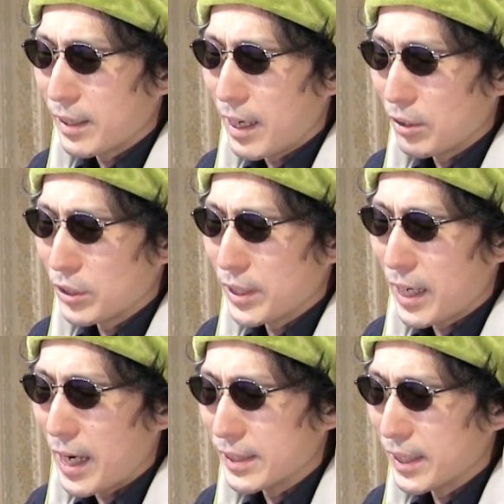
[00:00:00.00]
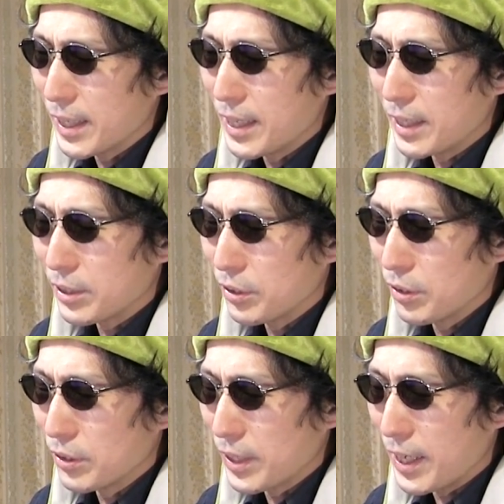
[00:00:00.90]
果として稼げないっていう
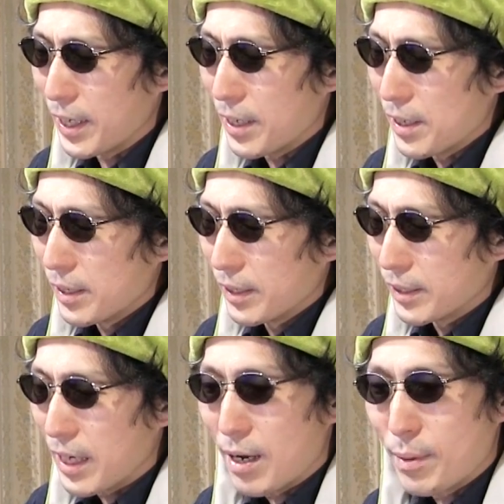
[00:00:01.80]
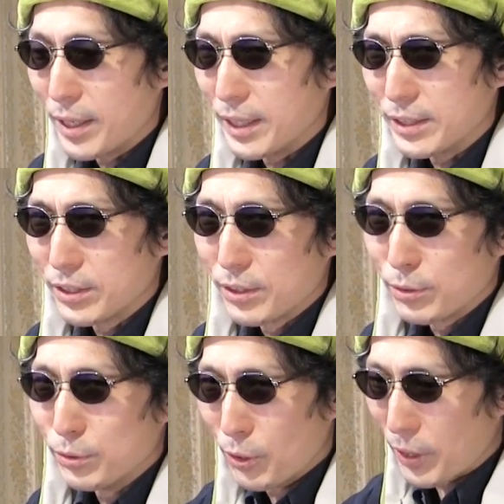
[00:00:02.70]
ことで、やばいです。
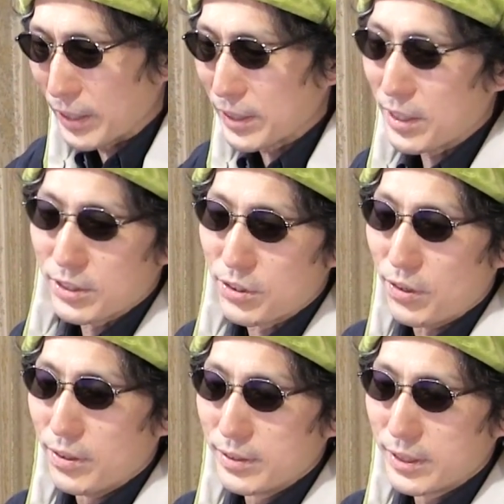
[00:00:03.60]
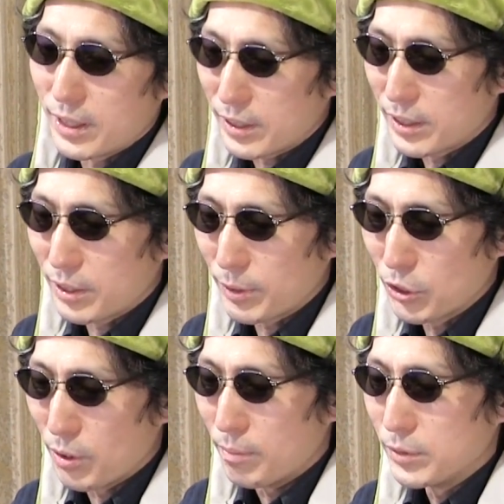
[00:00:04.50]
負の連鎖ですよ。さあやっていきま
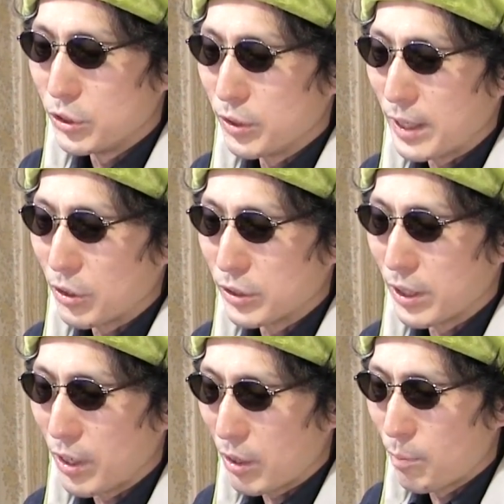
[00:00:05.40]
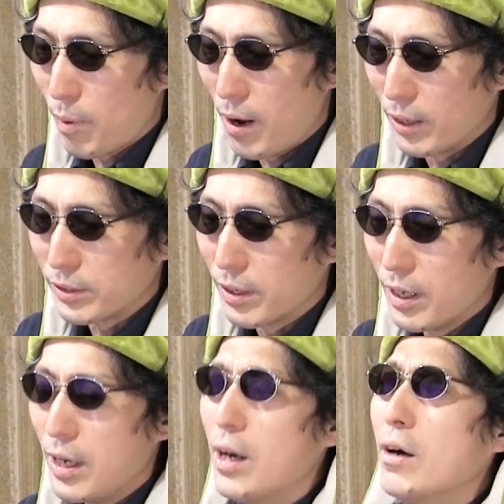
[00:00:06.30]
しょう。10連4500ポイント。
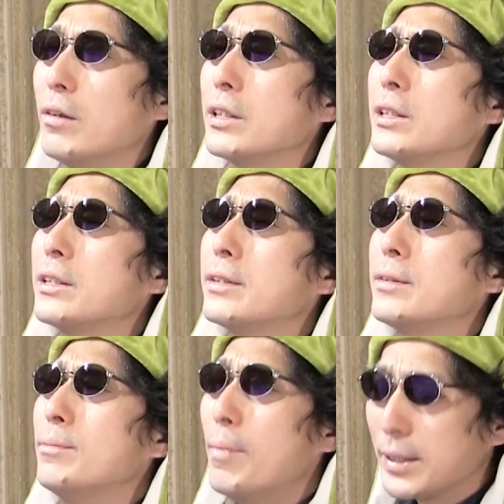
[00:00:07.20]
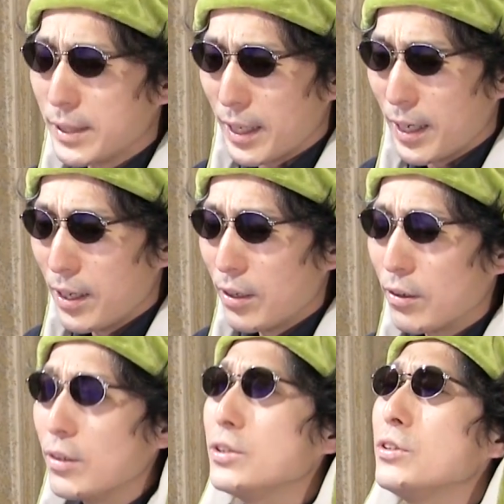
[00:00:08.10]
俺じゃす。マジで。
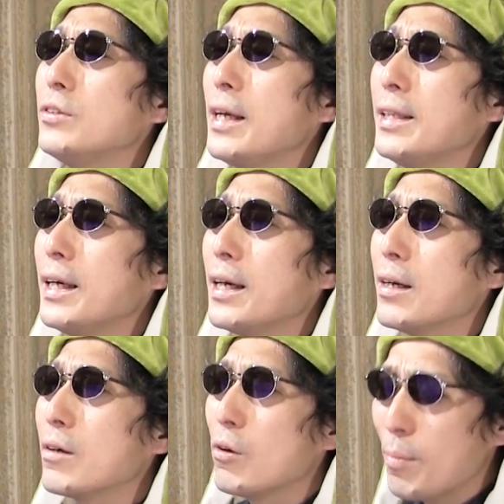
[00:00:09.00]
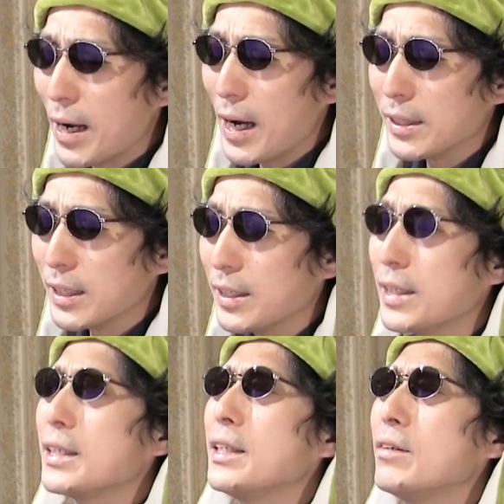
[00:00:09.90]
この10連で、コマ母ちゃん出
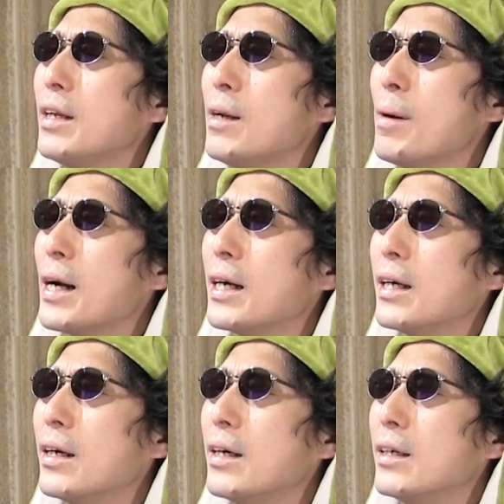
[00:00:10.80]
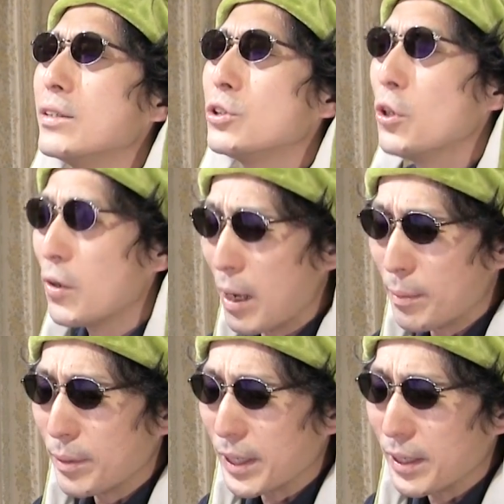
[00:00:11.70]
てきてくれれば、超
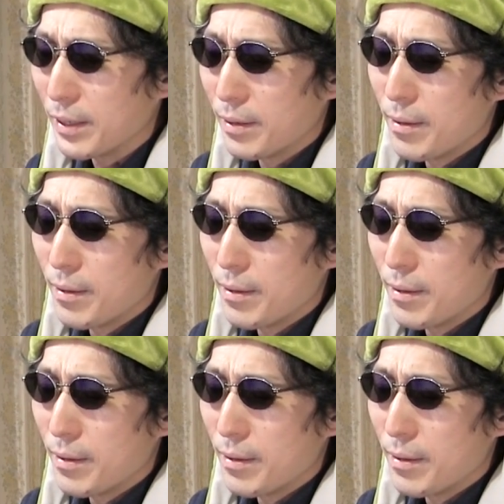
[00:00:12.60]
神引き。